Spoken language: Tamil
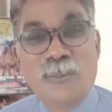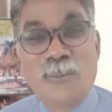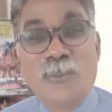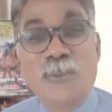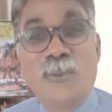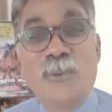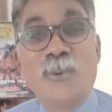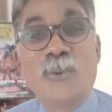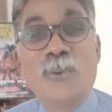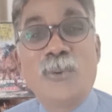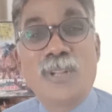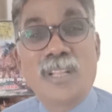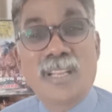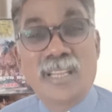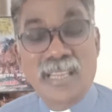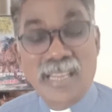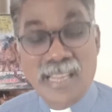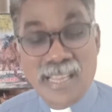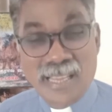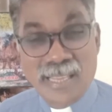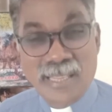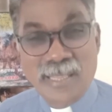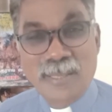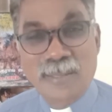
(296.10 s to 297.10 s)
உன்னுடைய
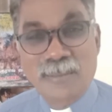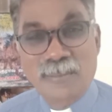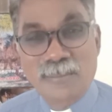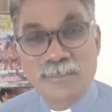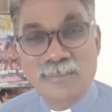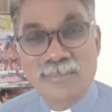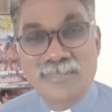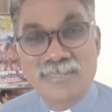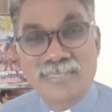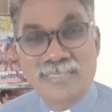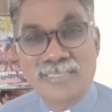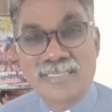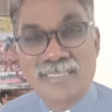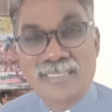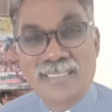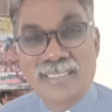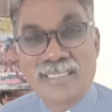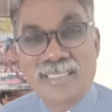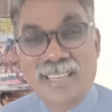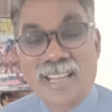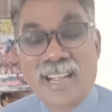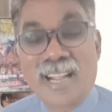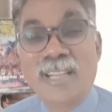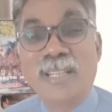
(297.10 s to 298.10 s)
நியாயம்
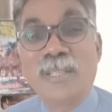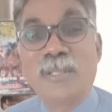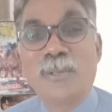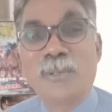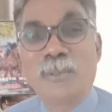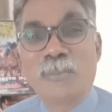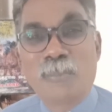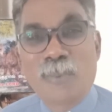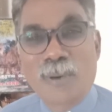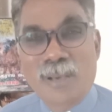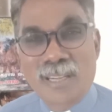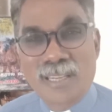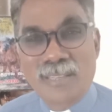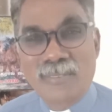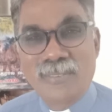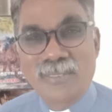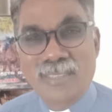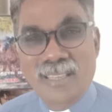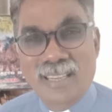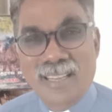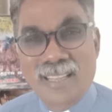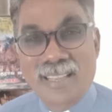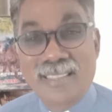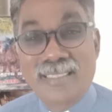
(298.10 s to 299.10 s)
ஆண்டவர்
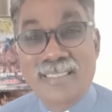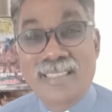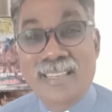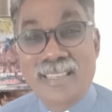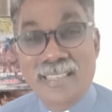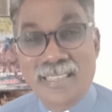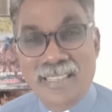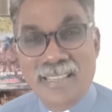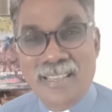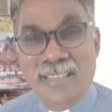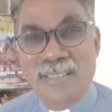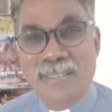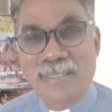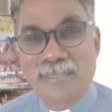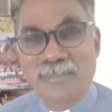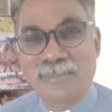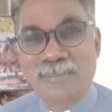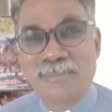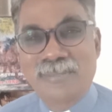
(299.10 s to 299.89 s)
பார்வையில் அது அநியாயம்